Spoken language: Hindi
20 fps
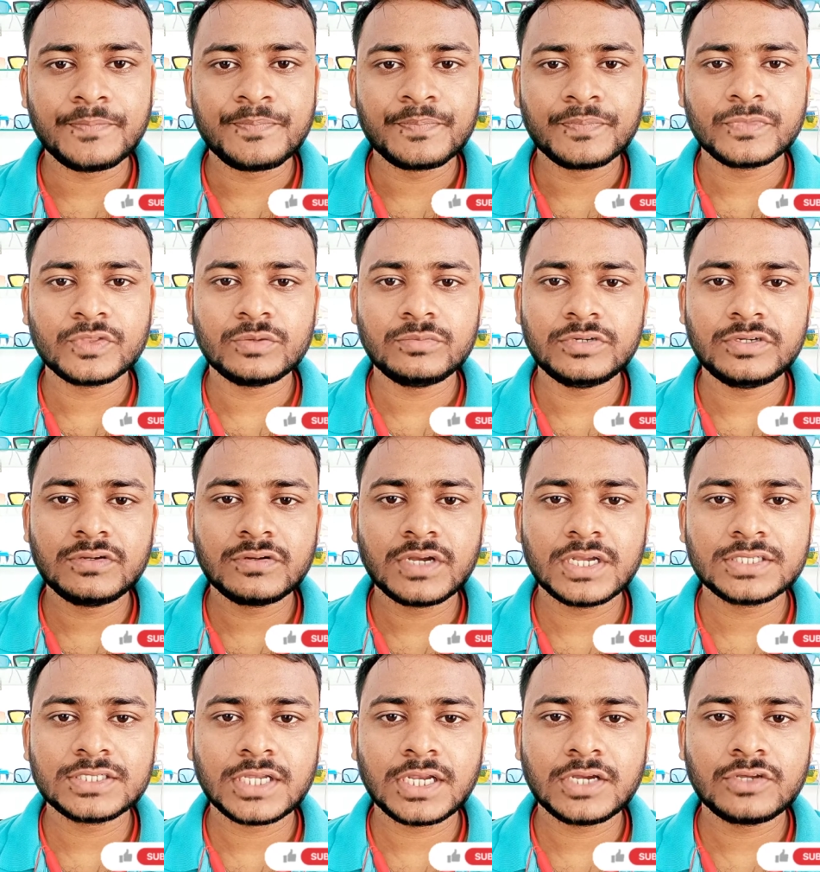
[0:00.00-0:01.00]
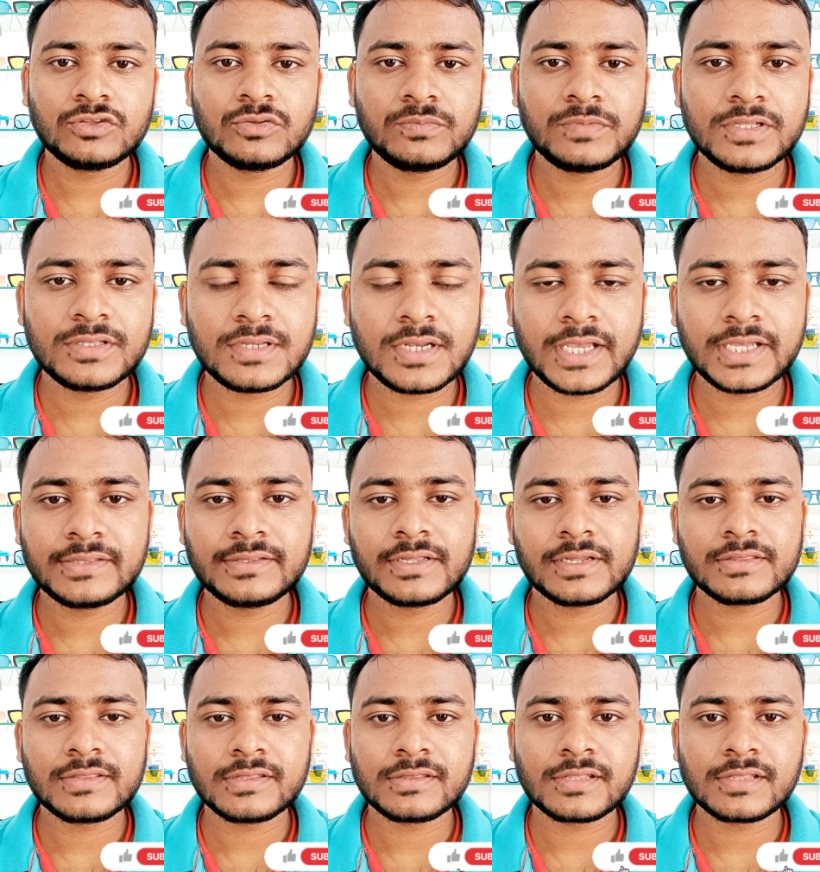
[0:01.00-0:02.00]
तो वीडियो का अच्छा लगा तो प्लीज़ लाइक शेयर
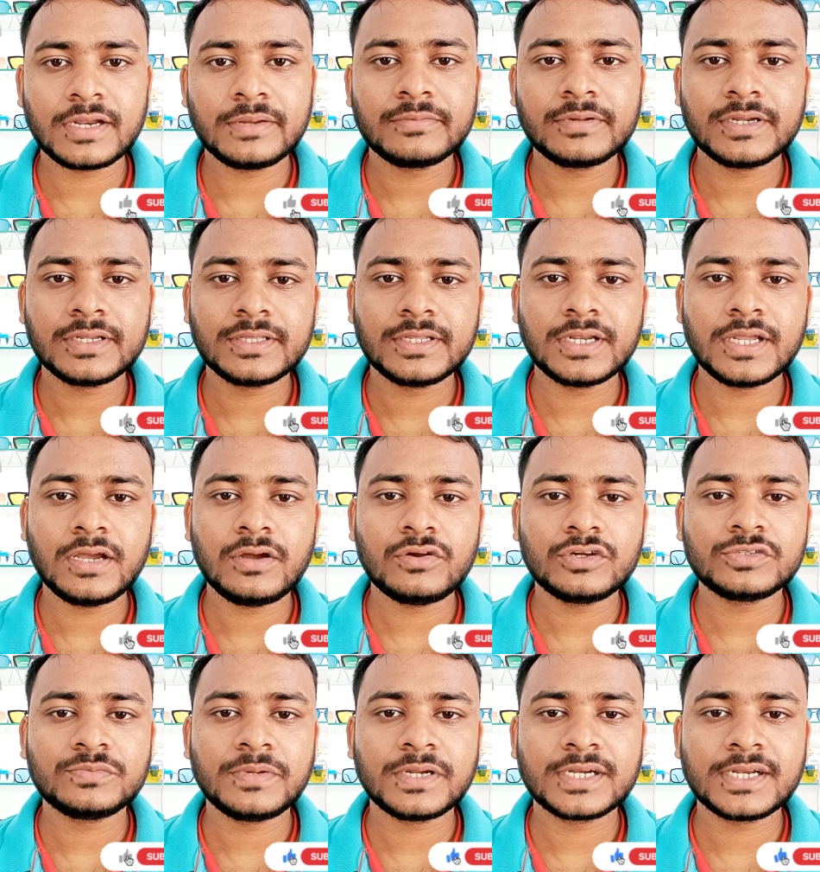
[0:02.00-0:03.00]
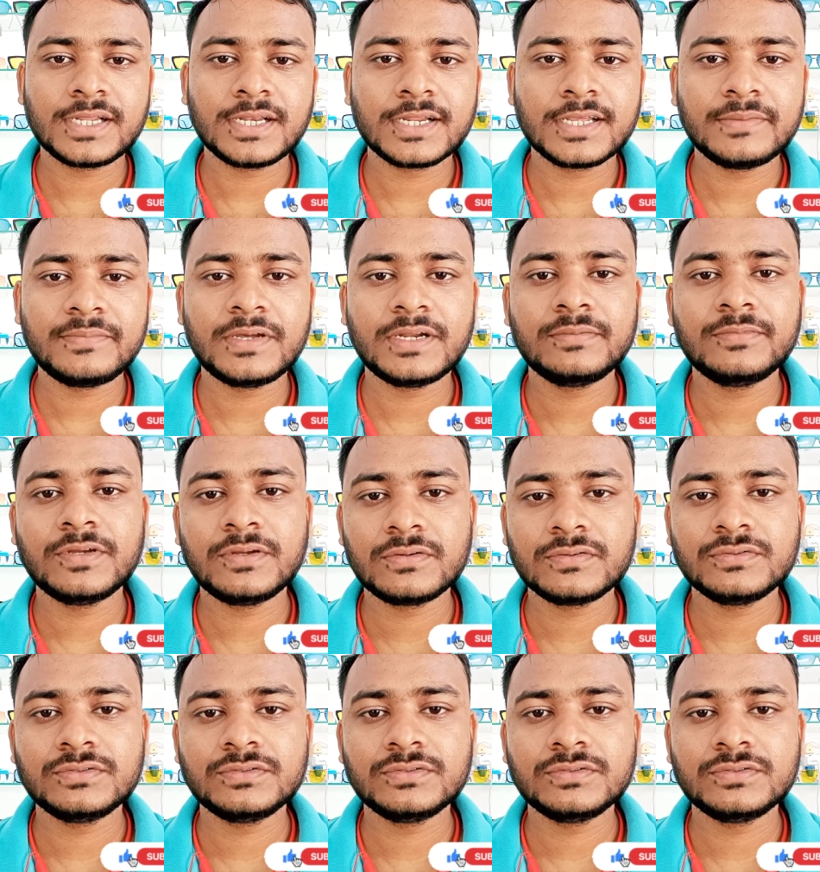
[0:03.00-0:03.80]
सब्सक्राइब कर देना और स्पेक्टेकल के बारे में और